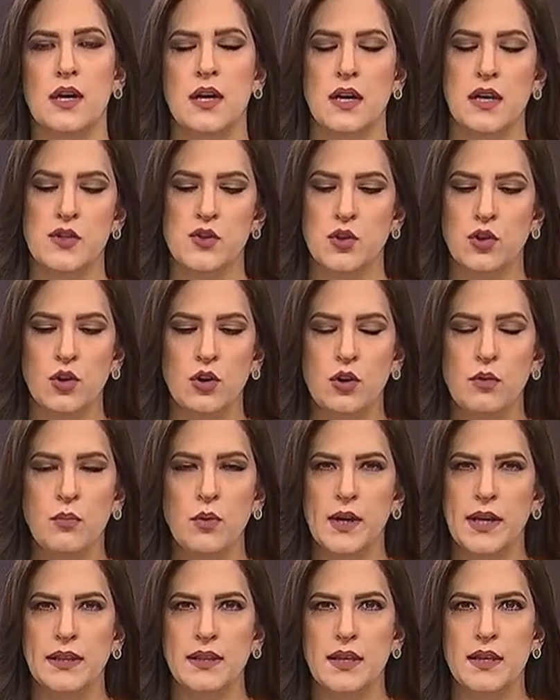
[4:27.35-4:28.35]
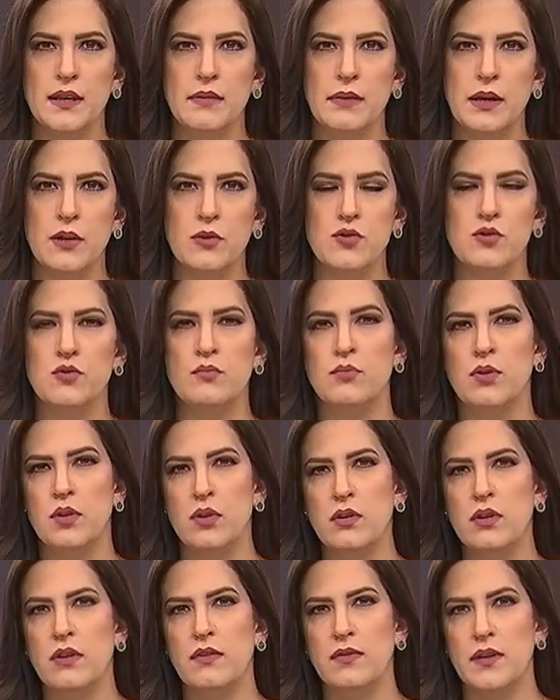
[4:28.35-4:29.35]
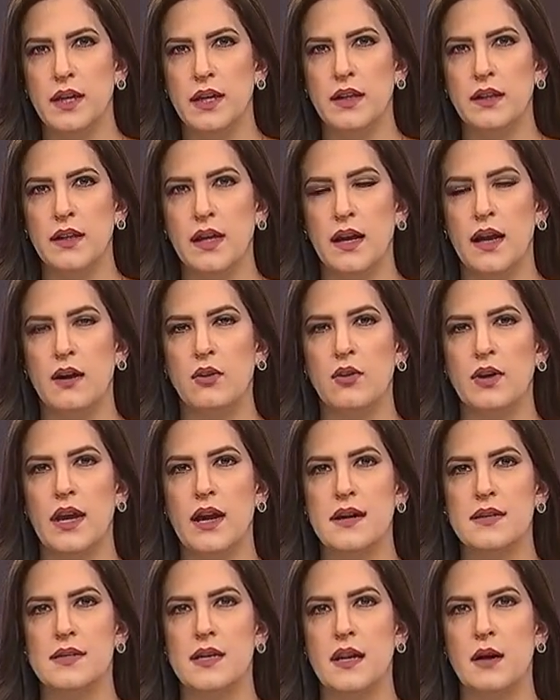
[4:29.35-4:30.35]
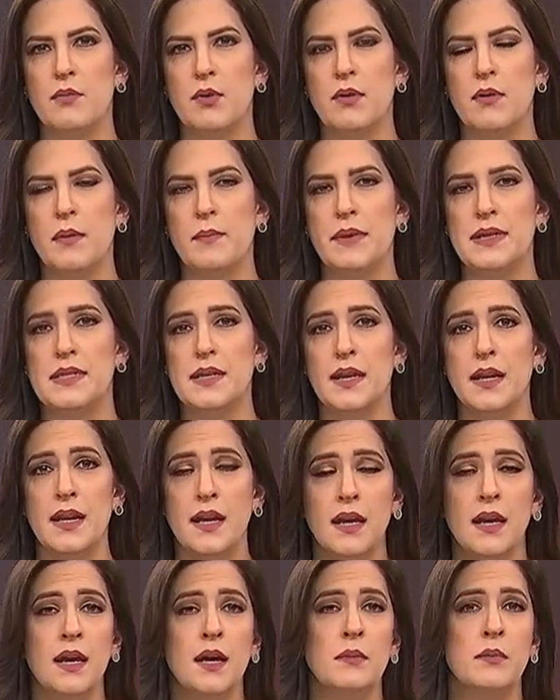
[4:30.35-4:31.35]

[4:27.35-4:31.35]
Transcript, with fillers: que es otro componente del virus un poco diferente a lo que hace la prueba PCR,